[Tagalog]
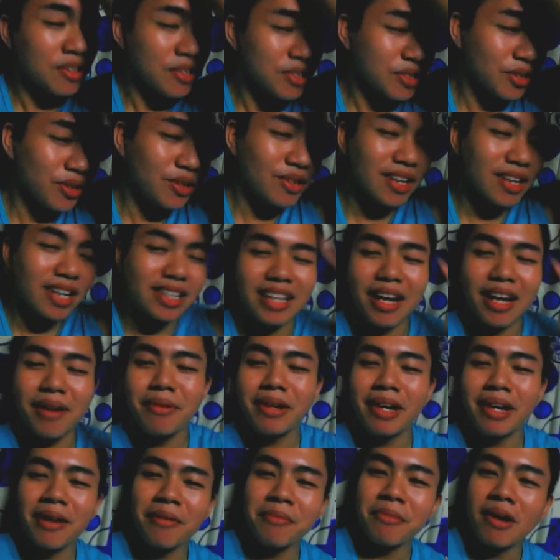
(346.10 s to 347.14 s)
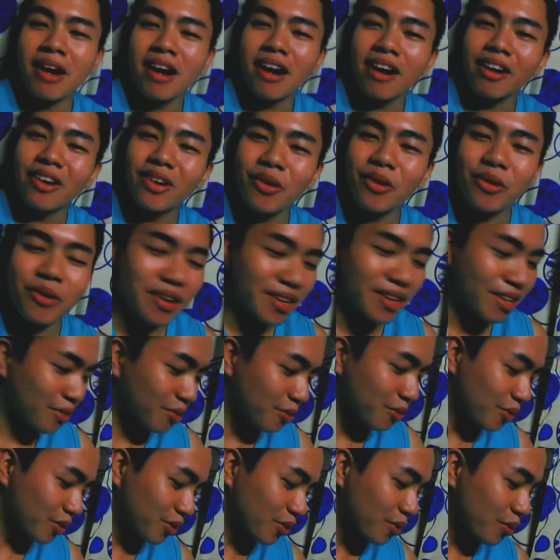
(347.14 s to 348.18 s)
So, yun na nga, tama naman mga kalokohan,
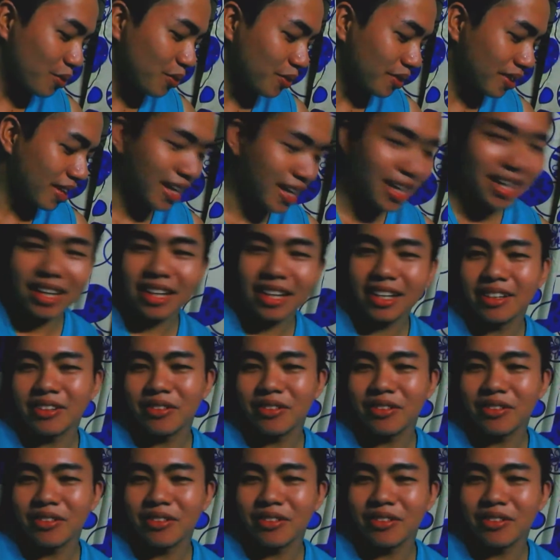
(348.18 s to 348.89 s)
hugot-hugot na yan.